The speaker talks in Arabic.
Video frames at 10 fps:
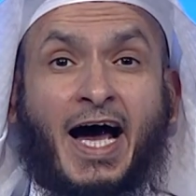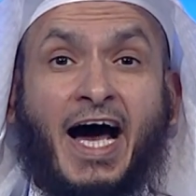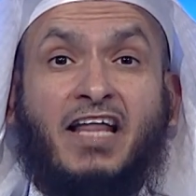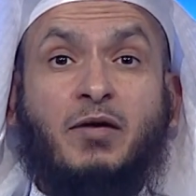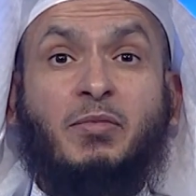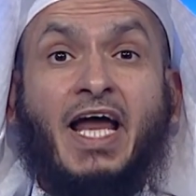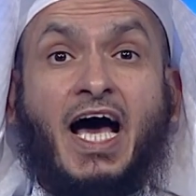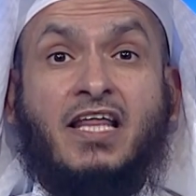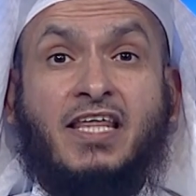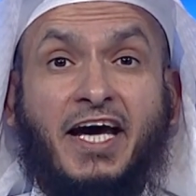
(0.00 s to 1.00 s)
هذا من
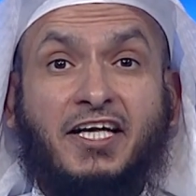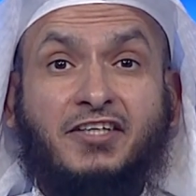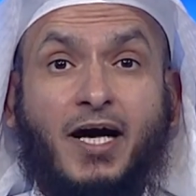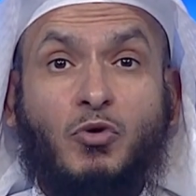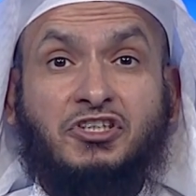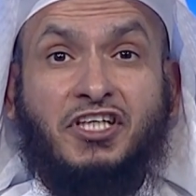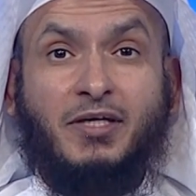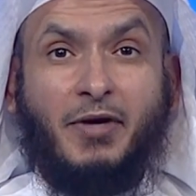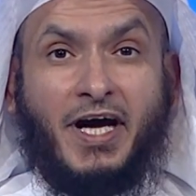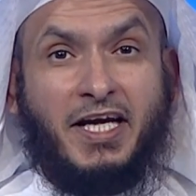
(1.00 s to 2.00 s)
آثار دعوة
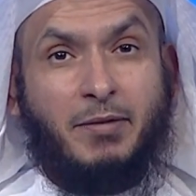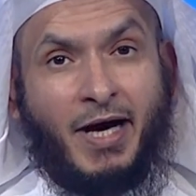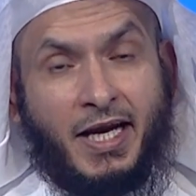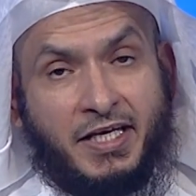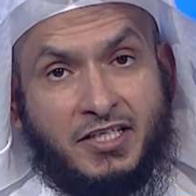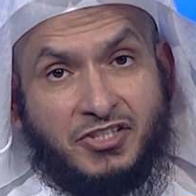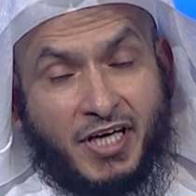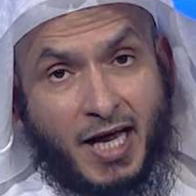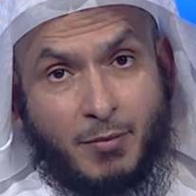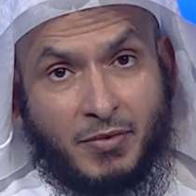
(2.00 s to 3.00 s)
إبراهيم عليه
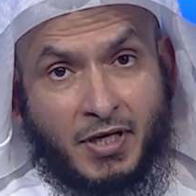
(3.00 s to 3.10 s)
السلام